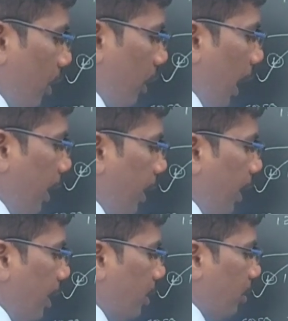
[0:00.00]
ట్యాన్
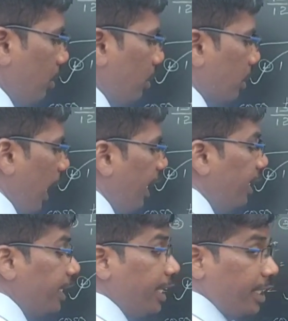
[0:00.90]
డీటా ఈజ్ ఈక్వల్ టు
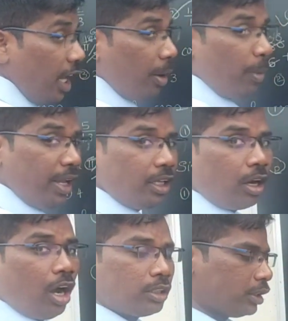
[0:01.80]
సైన్ టీటా బై
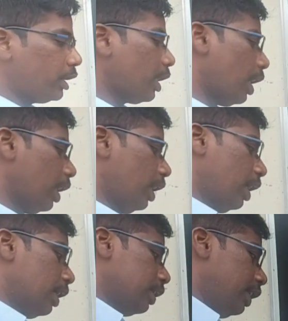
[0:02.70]
కాస్ట్ టీటా
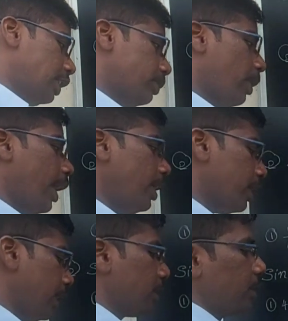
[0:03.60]
దిస్ బై
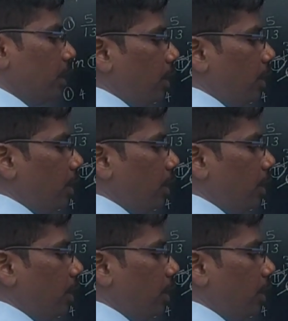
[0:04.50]
దిస్